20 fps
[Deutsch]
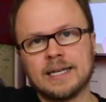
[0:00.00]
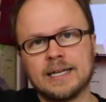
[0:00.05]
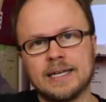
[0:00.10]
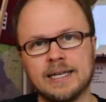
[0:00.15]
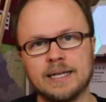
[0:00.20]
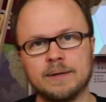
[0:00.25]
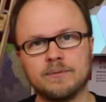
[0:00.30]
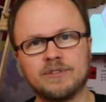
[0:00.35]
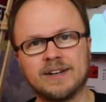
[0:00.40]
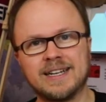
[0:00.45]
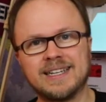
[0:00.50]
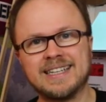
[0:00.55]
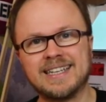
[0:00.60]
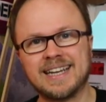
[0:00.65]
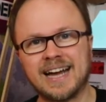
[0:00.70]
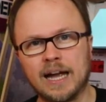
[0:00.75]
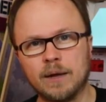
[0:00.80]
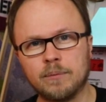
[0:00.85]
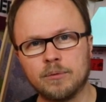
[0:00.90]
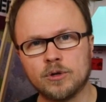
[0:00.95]
In dem Fall die
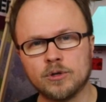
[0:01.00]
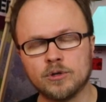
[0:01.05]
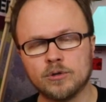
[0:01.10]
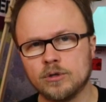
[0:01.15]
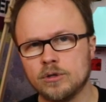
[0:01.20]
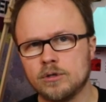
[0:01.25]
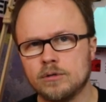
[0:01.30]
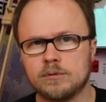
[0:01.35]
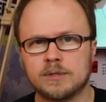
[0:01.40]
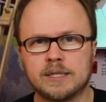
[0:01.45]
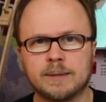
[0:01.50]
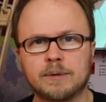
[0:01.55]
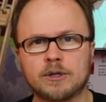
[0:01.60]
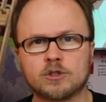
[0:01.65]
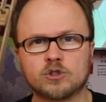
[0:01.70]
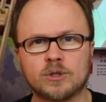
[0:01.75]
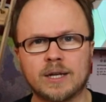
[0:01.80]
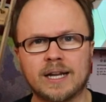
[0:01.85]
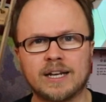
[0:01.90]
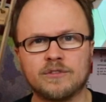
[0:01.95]
3.0, es gibt
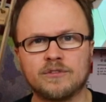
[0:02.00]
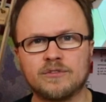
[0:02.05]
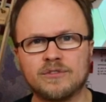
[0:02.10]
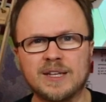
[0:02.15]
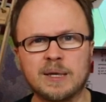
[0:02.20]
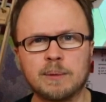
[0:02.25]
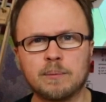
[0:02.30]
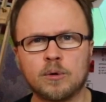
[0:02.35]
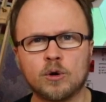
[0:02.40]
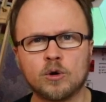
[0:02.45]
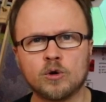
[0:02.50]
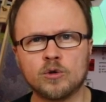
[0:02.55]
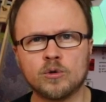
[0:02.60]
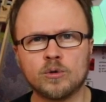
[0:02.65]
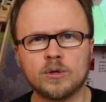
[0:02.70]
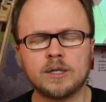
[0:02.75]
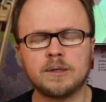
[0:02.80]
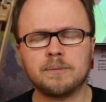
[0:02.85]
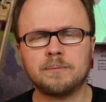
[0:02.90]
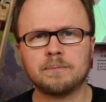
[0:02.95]
auch schon eine
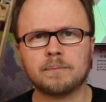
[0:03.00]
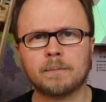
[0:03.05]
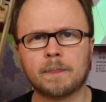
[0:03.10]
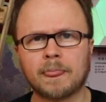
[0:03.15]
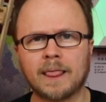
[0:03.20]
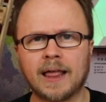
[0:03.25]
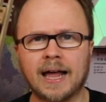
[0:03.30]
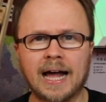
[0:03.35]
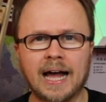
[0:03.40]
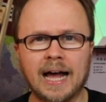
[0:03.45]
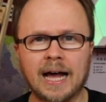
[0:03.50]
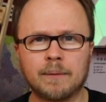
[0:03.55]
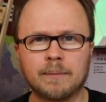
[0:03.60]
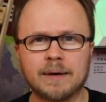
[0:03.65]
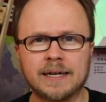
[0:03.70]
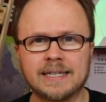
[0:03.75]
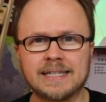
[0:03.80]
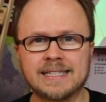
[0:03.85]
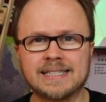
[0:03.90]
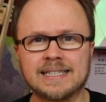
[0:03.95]
4.0,
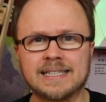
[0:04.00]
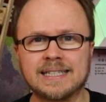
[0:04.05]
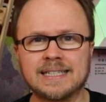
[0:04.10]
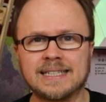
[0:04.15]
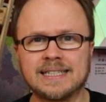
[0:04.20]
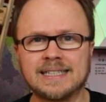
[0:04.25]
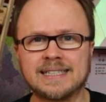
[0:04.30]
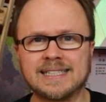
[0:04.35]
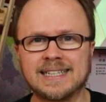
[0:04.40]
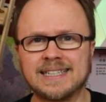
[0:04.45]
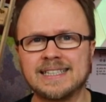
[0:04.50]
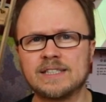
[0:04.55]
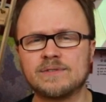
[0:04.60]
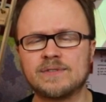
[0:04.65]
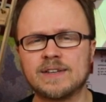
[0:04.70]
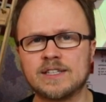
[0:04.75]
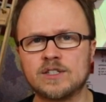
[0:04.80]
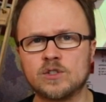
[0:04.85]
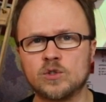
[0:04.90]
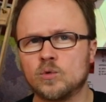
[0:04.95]
aber diese
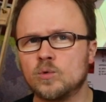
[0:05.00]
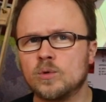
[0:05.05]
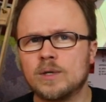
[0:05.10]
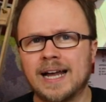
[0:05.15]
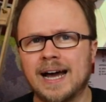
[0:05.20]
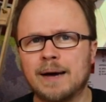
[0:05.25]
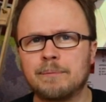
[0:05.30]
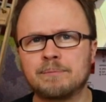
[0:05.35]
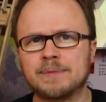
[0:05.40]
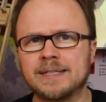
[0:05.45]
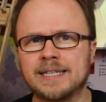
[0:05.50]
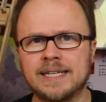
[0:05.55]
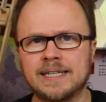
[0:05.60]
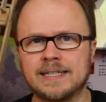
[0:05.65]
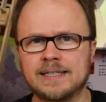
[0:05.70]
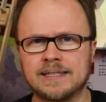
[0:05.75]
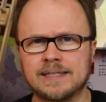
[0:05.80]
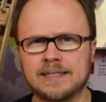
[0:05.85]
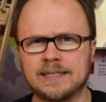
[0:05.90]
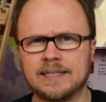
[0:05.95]
Lizenzversionen
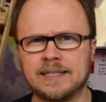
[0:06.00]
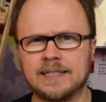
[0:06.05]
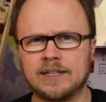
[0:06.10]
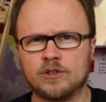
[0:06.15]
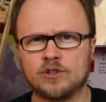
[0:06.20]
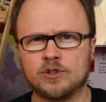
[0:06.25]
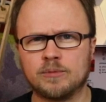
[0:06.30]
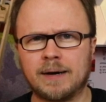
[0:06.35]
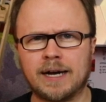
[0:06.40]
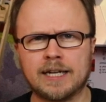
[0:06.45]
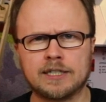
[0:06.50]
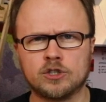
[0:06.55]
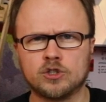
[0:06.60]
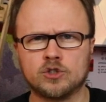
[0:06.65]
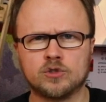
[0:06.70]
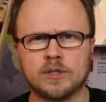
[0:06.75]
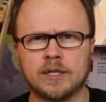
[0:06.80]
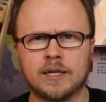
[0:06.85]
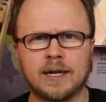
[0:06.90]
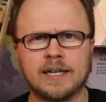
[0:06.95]
updaten sich nicht
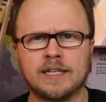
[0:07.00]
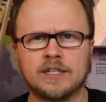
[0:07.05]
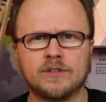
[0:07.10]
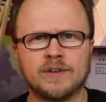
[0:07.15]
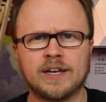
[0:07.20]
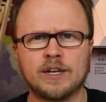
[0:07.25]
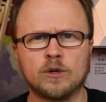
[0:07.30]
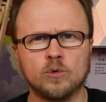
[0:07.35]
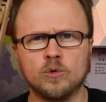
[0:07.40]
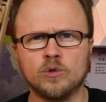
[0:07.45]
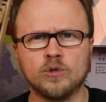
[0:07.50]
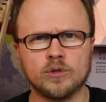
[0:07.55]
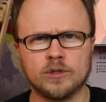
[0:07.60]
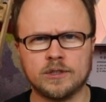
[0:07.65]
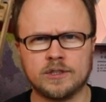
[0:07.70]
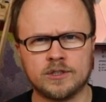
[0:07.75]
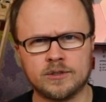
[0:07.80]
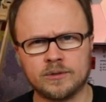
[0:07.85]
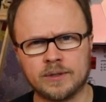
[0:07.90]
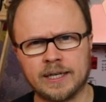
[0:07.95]
automatisch oder alte werden
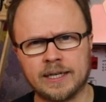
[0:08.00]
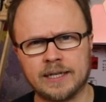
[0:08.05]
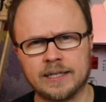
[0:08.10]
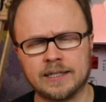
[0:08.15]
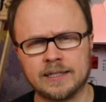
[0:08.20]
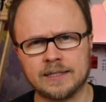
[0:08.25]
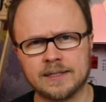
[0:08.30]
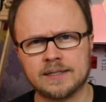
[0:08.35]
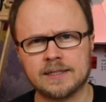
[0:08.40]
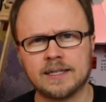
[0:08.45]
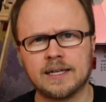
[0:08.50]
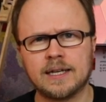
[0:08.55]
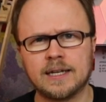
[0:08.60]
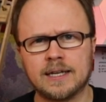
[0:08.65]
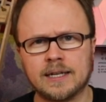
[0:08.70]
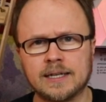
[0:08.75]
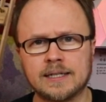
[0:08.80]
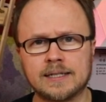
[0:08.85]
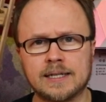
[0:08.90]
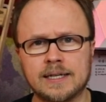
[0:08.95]
ungültig oder ähnliches.
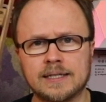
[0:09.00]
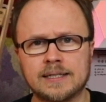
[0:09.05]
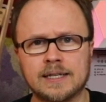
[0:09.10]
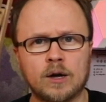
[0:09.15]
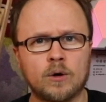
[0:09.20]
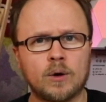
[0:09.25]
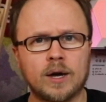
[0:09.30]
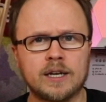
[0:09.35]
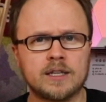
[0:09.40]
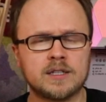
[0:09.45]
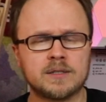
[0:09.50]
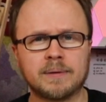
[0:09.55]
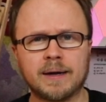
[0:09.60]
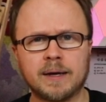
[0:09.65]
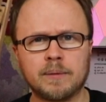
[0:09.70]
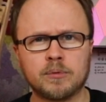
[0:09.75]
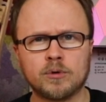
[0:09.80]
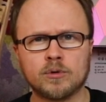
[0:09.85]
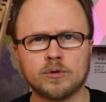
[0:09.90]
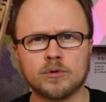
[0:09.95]
Das heißt, auch eine
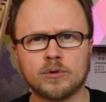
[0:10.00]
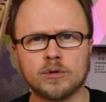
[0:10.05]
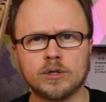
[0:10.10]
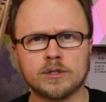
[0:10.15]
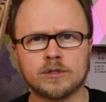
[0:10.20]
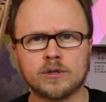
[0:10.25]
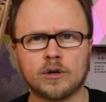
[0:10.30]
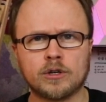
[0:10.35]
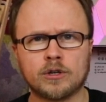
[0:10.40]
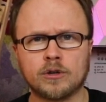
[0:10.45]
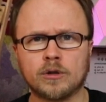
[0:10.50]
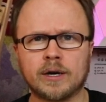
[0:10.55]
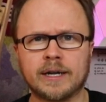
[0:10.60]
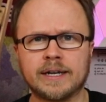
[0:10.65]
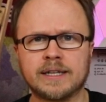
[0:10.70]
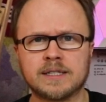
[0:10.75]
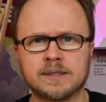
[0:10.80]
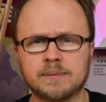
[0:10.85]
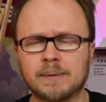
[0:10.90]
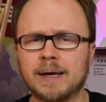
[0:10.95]
2.0 ist heute noch
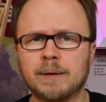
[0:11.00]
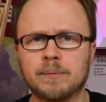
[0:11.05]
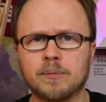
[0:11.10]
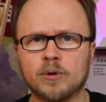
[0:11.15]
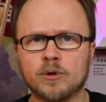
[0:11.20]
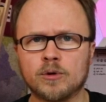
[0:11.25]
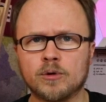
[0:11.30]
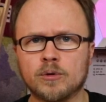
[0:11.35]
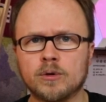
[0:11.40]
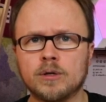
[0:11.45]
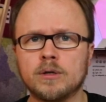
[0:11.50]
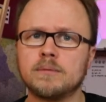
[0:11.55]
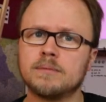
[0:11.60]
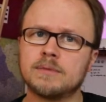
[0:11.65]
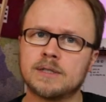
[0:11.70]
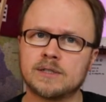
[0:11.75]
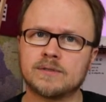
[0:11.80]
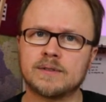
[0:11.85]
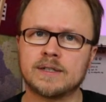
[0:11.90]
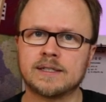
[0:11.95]
eine 2.0,
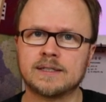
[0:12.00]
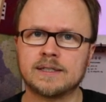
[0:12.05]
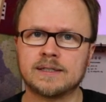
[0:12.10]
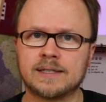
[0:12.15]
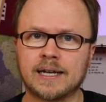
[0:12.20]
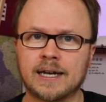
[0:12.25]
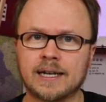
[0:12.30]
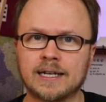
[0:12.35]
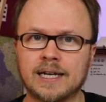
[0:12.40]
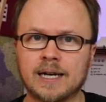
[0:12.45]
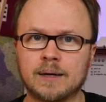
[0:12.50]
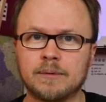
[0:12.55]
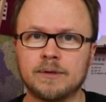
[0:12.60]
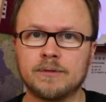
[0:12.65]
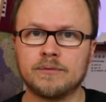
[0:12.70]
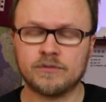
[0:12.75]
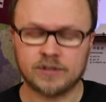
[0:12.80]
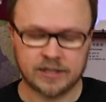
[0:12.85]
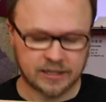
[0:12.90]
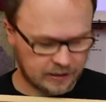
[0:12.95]
deswegen ist diese
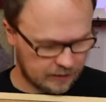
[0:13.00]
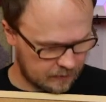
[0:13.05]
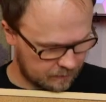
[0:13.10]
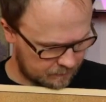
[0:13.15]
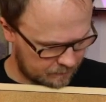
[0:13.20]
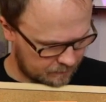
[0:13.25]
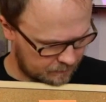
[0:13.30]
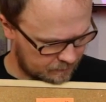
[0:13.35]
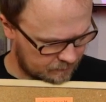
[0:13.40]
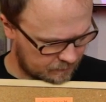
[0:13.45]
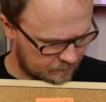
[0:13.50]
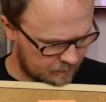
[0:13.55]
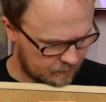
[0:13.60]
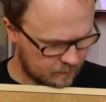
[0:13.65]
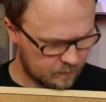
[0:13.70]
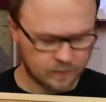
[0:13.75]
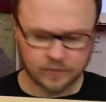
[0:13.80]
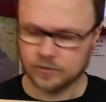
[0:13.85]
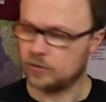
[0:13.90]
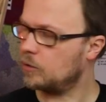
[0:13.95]
Angabe wichtig.
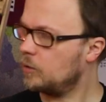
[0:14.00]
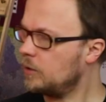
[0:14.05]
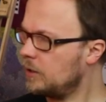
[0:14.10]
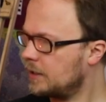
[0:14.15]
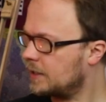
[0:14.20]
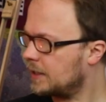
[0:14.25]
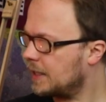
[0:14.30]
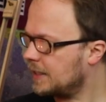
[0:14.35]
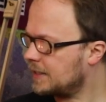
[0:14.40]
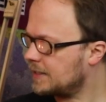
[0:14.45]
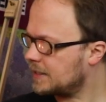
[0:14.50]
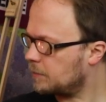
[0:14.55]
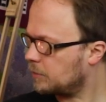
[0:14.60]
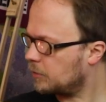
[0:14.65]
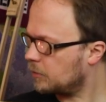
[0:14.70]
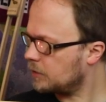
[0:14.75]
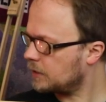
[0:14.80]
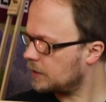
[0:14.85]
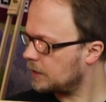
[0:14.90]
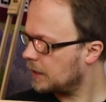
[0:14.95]
Und der letzte
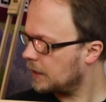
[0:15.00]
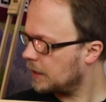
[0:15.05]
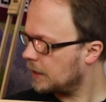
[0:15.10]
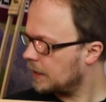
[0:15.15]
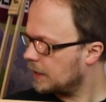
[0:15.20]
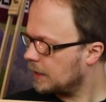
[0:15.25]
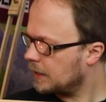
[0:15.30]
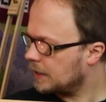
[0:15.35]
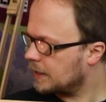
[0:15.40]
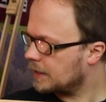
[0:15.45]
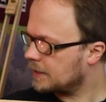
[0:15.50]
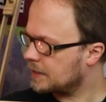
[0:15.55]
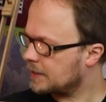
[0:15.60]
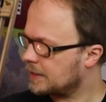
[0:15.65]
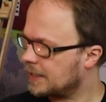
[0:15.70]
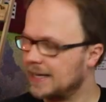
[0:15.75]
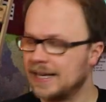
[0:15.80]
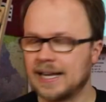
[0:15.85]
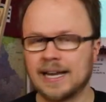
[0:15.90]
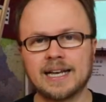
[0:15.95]
Punkt, das
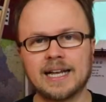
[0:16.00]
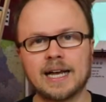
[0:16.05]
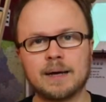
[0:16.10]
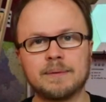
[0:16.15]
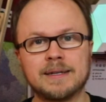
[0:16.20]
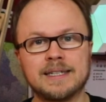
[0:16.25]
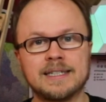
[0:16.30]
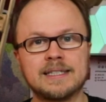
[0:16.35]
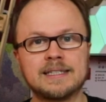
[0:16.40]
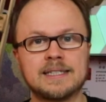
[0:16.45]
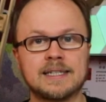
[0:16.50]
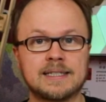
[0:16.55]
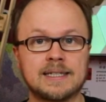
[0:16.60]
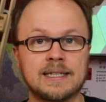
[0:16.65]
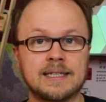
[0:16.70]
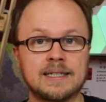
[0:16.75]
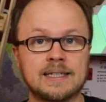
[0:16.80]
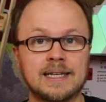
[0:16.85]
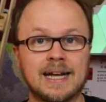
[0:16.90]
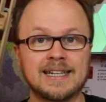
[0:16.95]
ist eine Angabe, die es
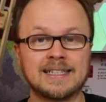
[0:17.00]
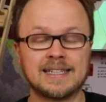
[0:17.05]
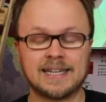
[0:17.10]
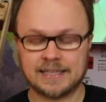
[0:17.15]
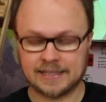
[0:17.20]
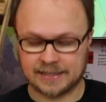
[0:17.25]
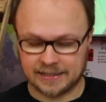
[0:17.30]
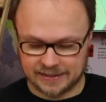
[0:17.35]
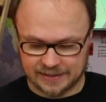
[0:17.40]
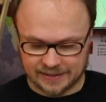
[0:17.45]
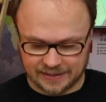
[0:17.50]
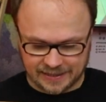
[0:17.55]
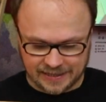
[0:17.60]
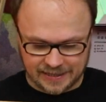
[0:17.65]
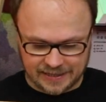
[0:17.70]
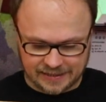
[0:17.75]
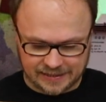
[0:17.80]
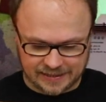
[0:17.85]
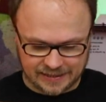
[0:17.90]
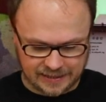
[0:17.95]
tatsächlich als einziges
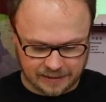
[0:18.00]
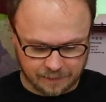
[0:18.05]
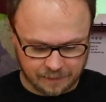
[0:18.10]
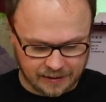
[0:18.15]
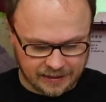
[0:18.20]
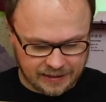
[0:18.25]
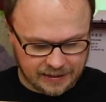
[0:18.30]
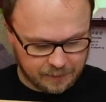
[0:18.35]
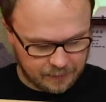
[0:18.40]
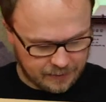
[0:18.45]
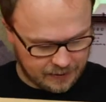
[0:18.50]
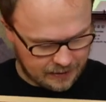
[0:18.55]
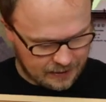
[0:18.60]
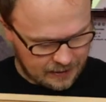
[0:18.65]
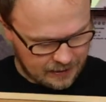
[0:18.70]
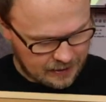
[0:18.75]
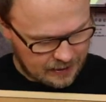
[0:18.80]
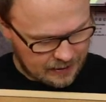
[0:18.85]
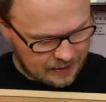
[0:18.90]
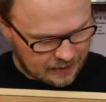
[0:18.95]
nicht immer gibt.
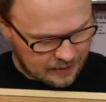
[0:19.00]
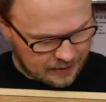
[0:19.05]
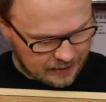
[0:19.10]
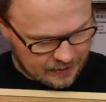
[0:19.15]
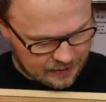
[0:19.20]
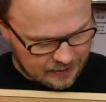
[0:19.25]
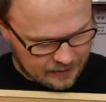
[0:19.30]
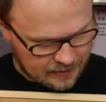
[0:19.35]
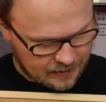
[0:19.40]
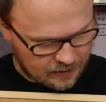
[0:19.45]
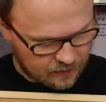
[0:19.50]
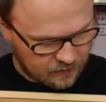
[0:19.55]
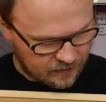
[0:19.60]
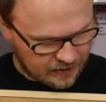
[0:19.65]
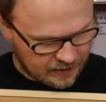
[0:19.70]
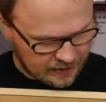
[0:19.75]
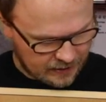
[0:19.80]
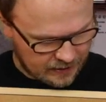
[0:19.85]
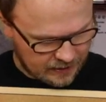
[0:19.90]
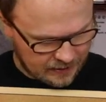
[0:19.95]
Das ist die
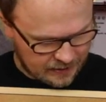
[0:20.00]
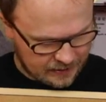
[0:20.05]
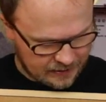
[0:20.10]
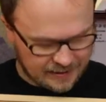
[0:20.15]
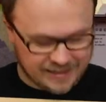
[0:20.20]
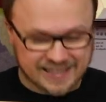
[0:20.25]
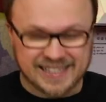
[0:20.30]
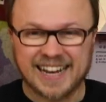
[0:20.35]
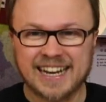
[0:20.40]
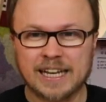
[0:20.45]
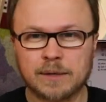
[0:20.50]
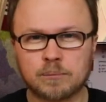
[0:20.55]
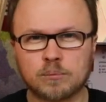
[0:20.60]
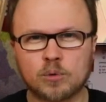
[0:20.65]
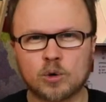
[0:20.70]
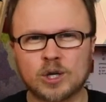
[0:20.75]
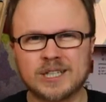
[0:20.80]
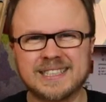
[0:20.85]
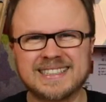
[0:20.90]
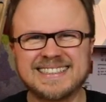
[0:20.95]
Frage, ist es eine
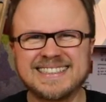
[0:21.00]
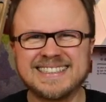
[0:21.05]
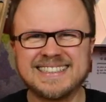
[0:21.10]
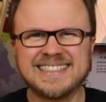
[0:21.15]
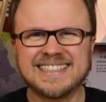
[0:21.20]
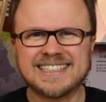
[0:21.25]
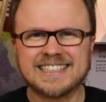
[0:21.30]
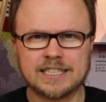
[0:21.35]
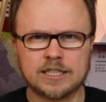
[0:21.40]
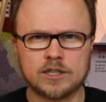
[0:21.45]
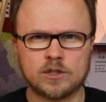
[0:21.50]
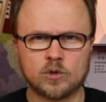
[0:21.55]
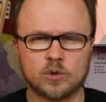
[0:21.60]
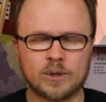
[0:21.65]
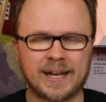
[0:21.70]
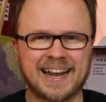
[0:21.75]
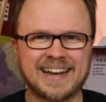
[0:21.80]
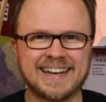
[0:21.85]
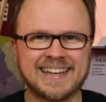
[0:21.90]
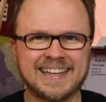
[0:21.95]
portierte
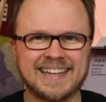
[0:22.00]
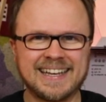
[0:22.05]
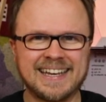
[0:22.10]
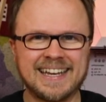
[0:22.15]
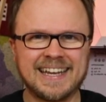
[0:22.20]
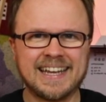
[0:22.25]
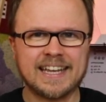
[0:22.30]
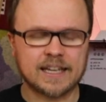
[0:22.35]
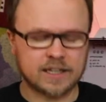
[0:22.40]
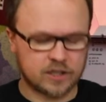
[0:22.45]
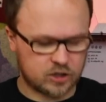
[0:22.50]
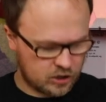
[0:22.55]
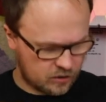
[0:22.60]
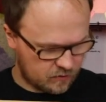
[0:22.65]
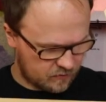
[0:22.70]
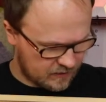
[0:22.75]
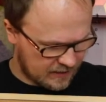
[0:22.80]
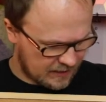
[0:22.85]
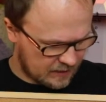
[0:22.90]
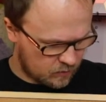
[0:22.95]
oder eine
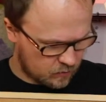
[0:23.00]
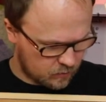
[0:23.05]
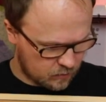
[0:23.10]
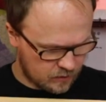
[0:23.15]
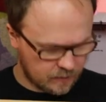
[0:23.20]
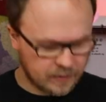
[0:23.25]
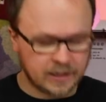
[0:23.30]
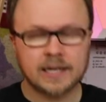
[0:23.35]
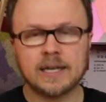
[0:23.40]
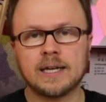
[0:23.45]
generische Fassung?